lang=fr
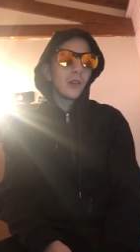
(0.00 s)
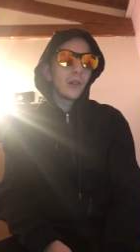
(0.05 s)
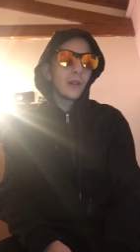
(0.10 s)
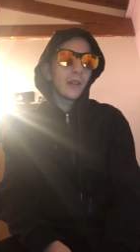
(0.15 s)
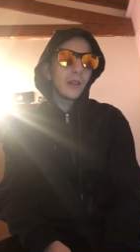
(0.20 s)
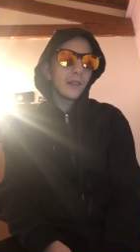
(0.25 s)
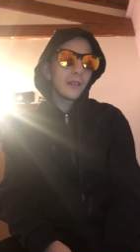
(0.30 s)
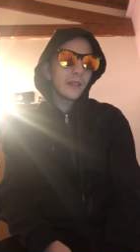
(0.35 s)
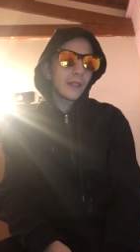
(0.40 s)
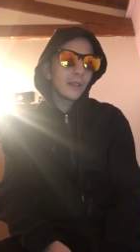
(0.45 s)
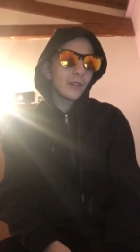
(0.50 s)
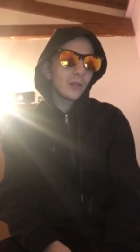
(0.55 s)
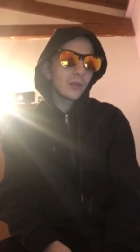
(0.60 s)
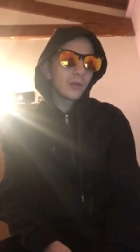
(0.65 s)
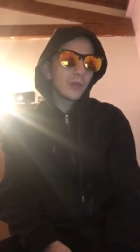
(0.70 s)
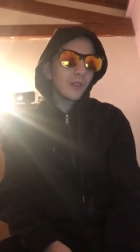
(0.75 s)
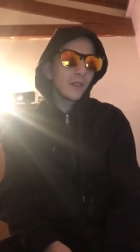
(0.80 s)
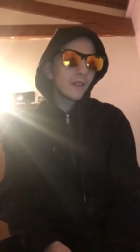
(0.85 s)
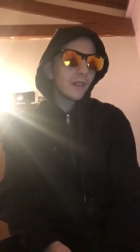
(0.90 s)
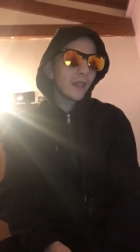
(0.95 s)
Rollins quitte en
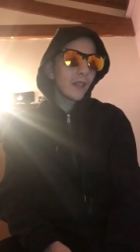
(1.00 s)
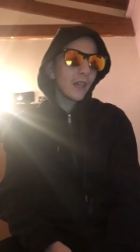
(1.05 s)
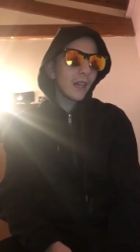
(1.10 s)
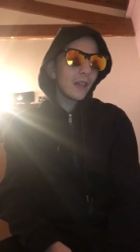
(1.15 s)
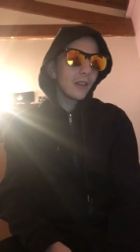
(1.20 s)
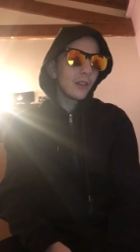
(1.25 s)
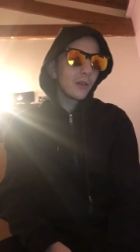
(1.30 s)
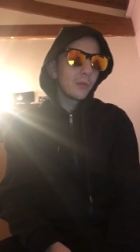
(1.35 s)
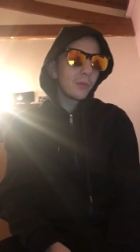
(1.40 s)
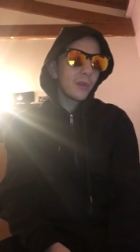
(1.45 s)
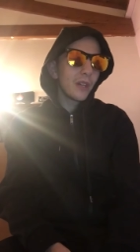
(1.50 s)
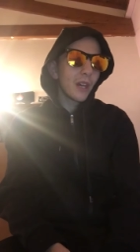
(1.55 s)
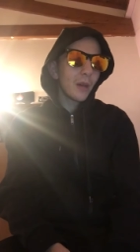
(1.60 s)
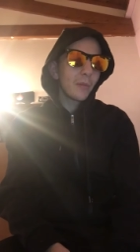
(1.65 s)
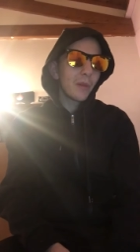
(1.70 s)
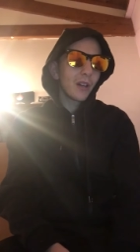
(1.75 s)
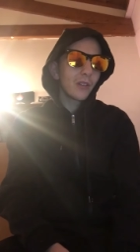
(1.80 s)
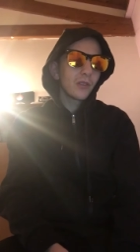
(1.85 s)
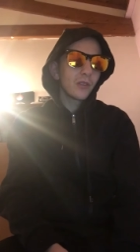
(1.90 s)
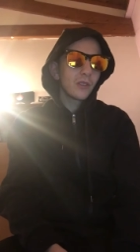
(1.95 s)
coulisses et AOP
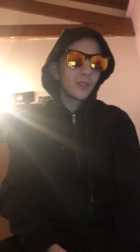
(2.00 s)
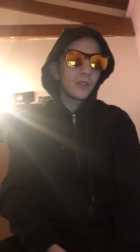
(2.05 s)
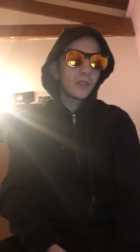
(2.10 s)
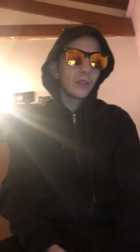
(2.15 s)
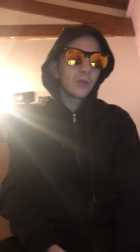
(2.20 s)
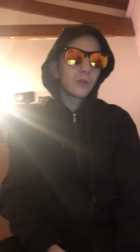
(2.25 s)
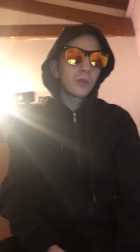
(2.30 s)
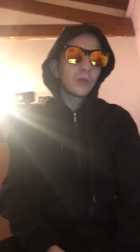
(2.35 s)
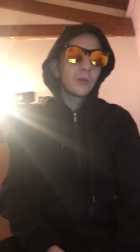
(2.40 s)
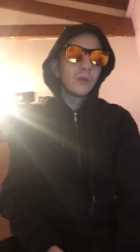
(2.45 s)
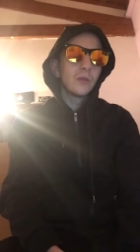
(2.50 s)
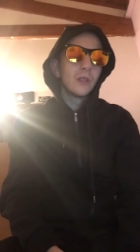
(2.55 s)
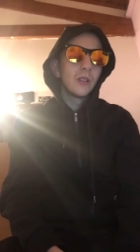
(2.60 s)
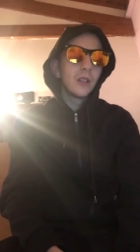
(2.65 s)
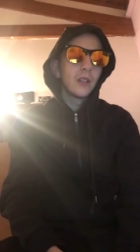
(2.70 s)
apparaît sur Titan Tron.